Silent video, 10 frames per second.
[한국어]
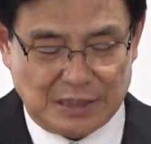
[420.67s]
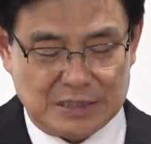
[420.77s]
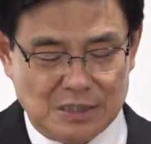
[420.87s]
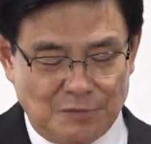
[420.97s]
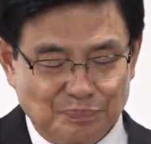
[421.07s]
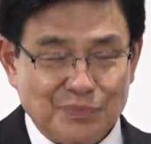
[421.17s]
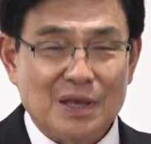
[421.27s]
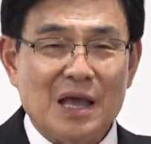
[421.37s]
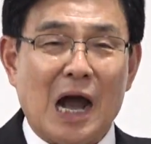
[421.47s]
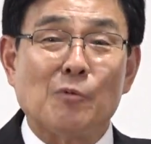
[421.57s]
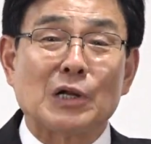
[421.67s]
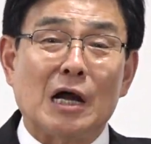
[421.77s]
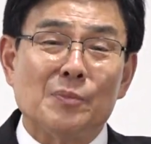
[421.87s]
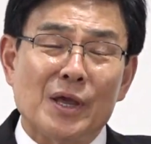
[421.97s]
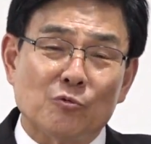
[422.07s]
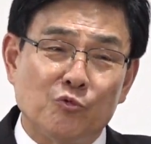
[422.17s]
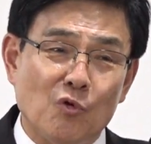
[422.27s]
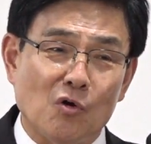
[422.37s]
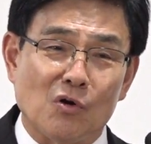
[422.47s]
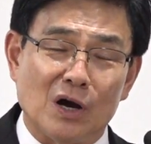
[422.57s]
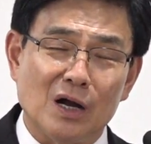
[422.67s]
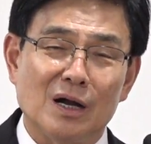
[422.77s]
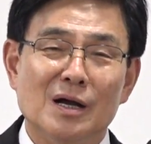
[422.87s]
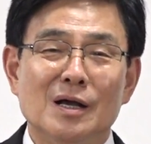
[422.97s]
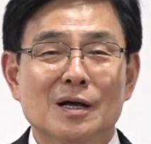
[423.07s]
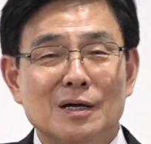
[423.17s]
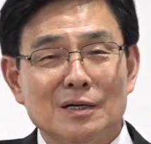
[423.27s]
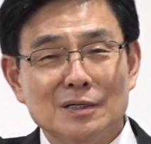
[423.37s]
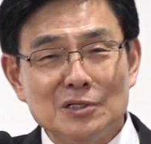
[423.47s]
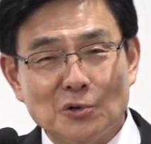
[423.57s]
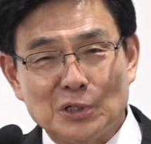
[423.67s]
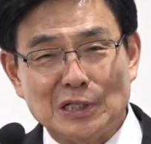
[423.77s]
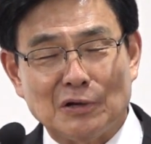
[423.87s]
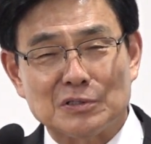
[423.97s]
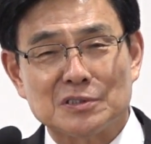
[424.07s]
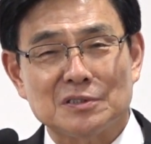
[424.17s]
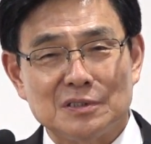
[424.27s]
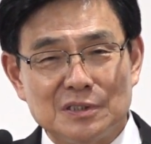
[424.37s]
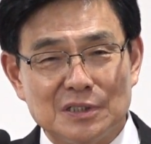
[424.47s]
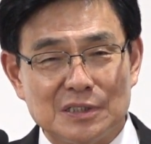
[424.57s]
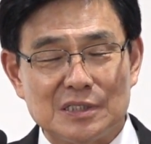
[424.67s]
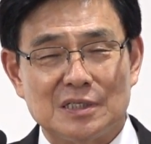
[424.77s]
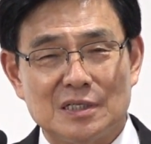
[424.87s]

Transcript: 그래서 아브라함의 구원과 의롭게 된 것은 이